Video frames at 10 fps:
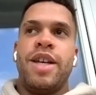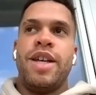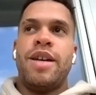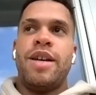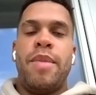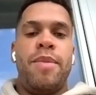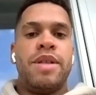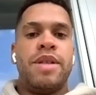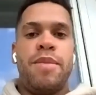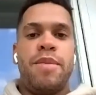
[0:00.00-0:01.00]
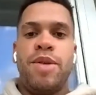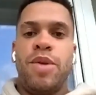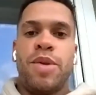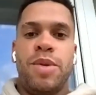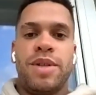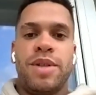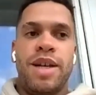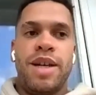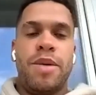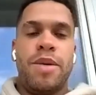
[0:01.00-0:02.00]
ça, ben moi c'est manuel Lecomte, hein,
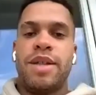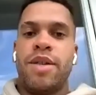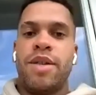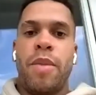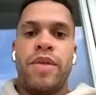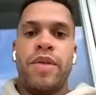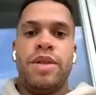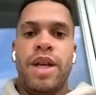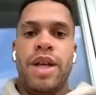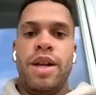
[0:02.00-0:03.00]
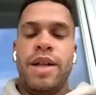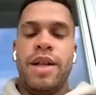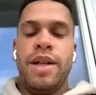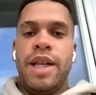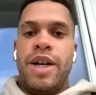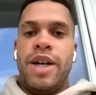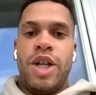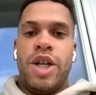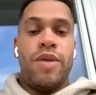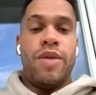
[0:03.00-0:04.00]
basketteur professionnel. Euh, je
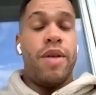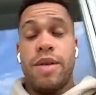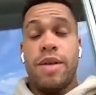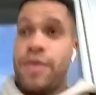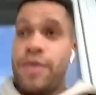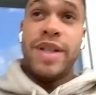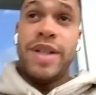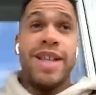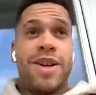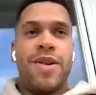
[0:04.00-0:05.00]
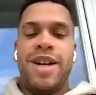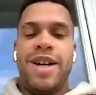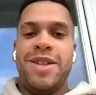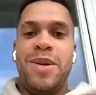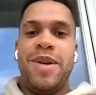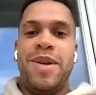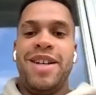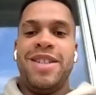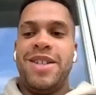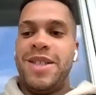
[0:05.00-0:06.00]
vais avoir 25 ans là demain.
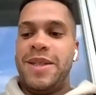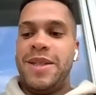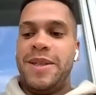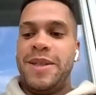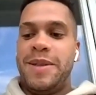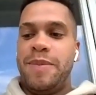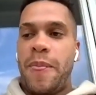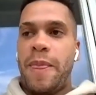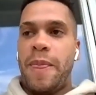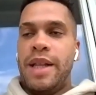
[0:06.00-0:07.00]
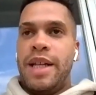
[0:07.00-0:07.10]
Mais euh,